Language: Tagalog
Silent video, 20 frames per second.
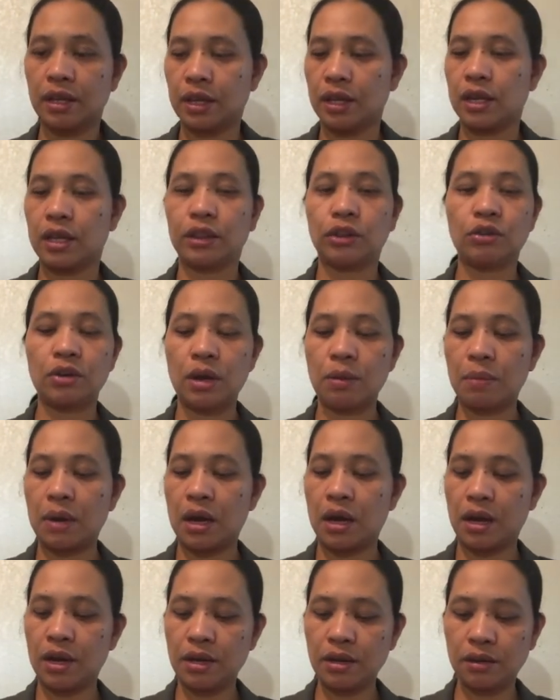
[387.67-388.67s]
Ito
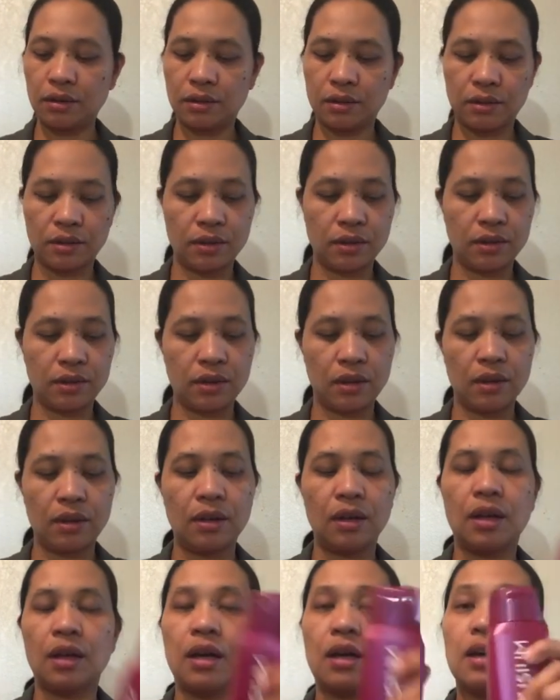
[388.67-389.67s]
naman,
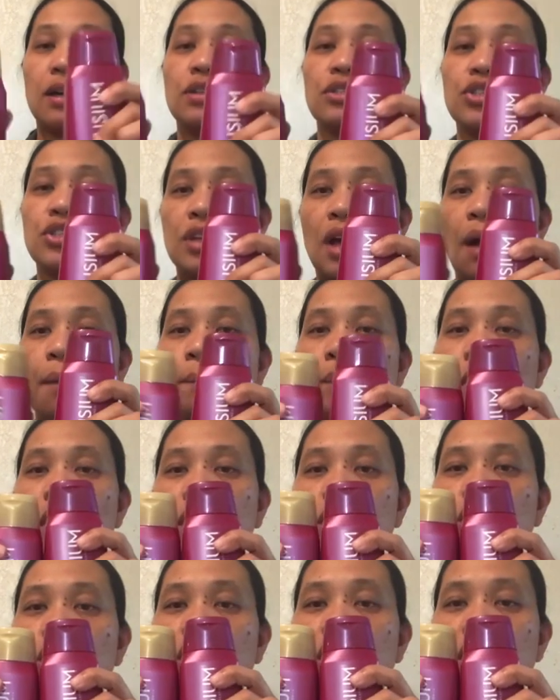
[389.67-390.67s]
shampoo and
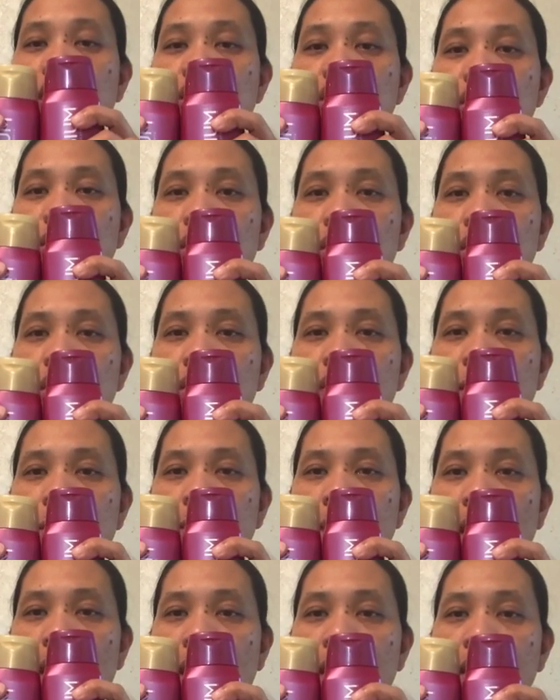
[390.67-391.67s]
conditioner
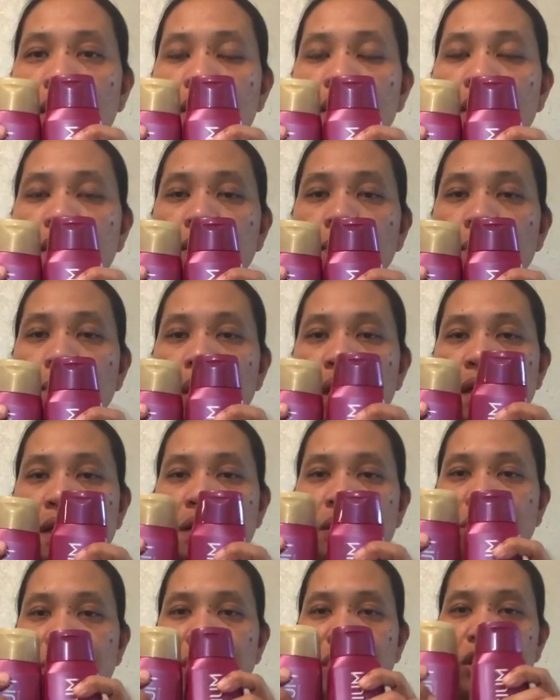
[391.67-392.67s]
repair plus
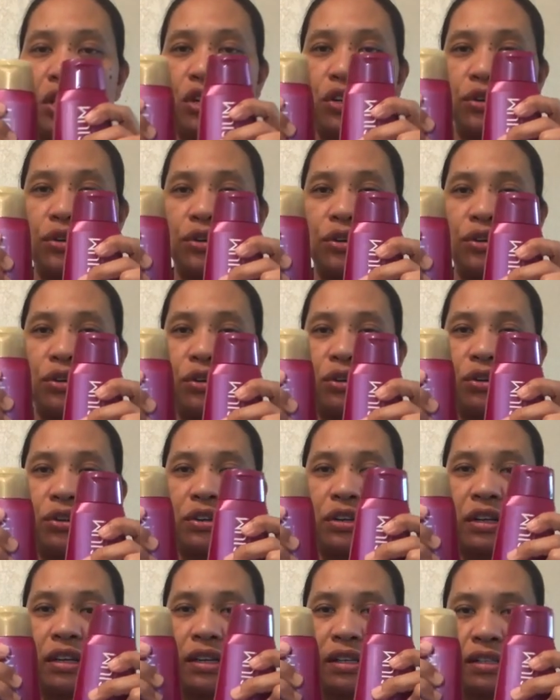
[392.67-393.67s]
renew.
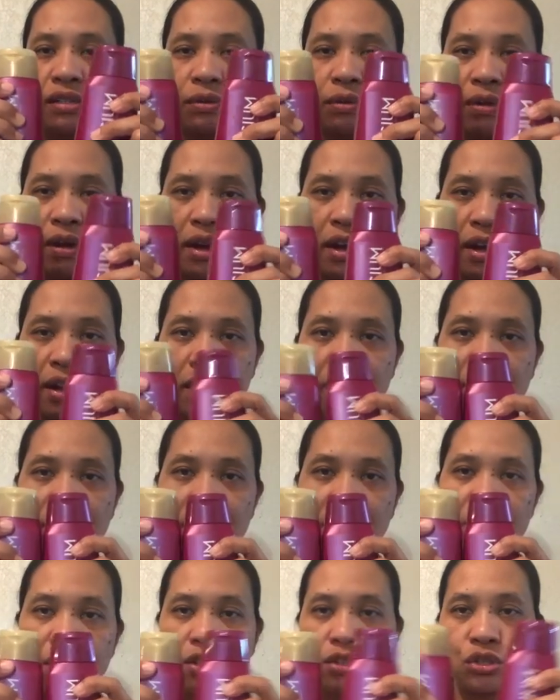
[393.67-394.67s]
This one.
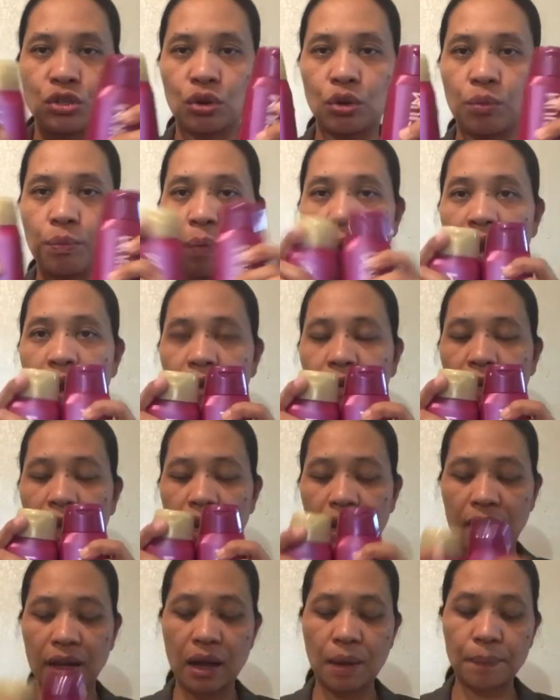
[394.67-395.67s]
So, pair
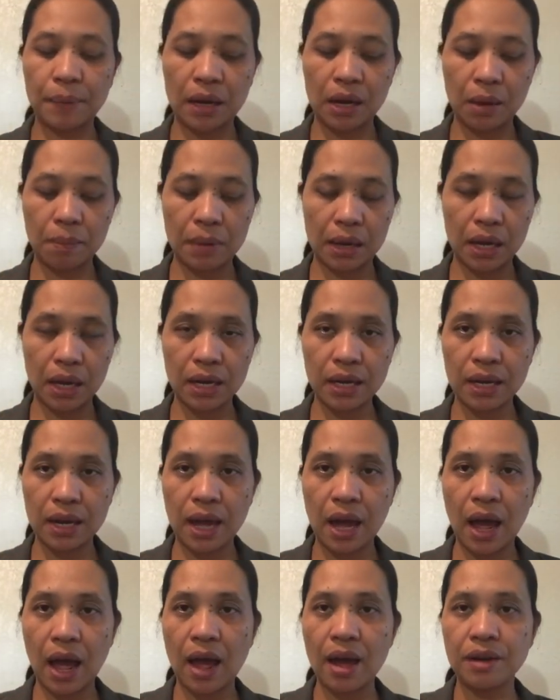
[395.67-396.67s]
talaga para maganda
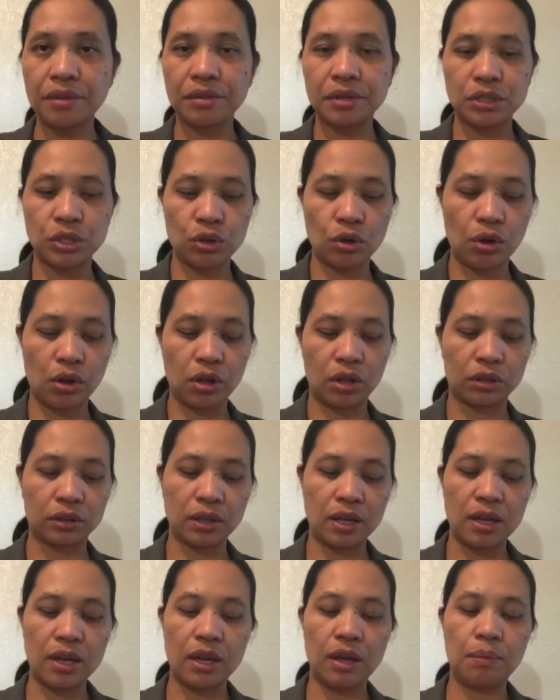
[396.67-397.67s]
ang result.
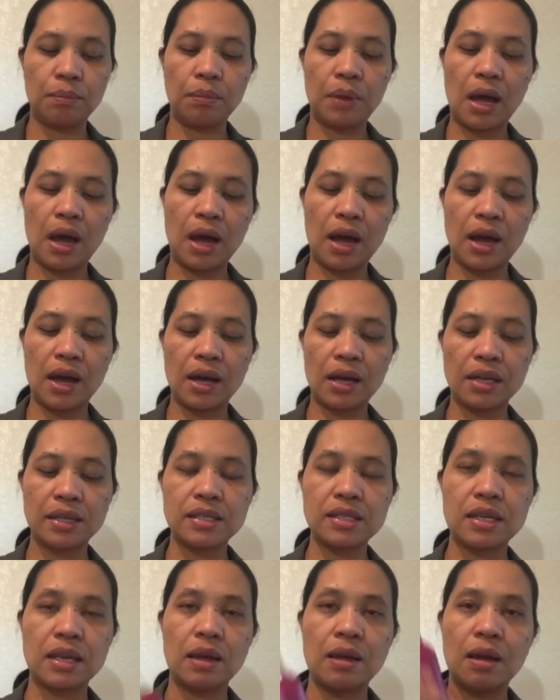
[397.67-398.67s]

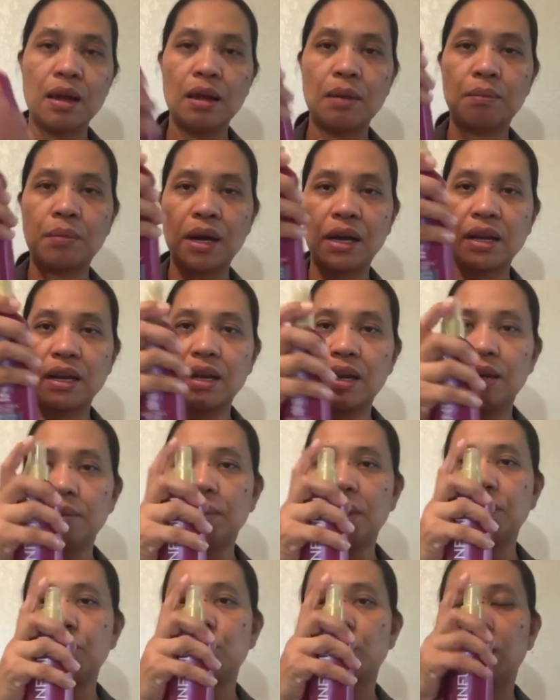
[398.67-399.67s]
Plus,
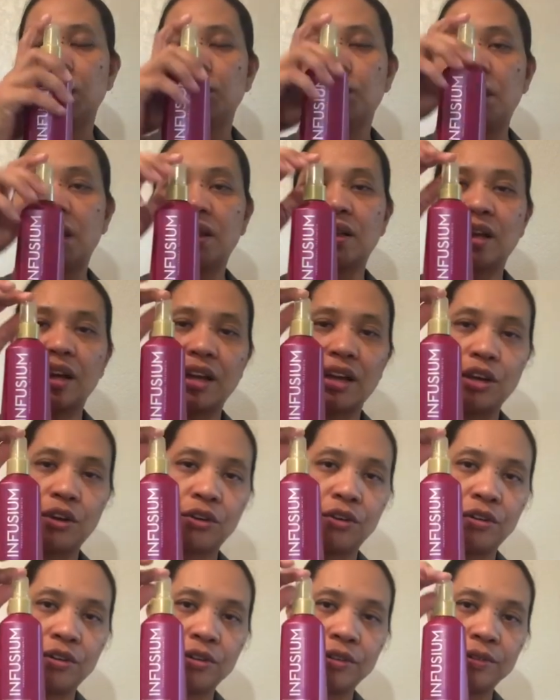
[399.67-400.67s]
maglilibin treatment
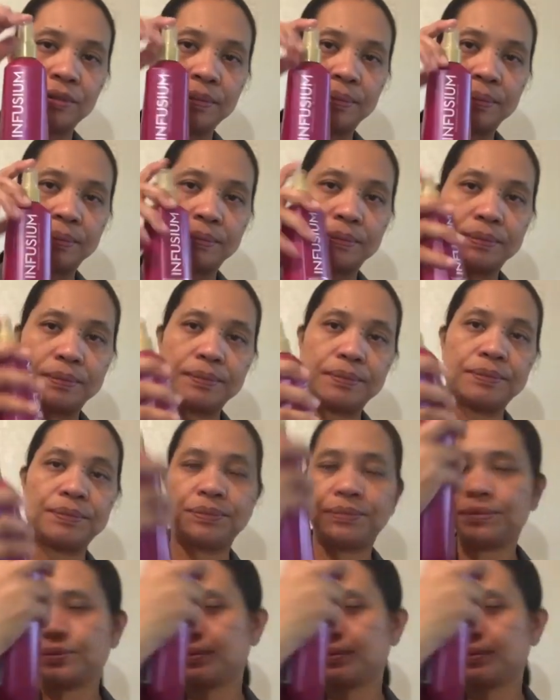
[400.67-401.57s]
kayo. Mm.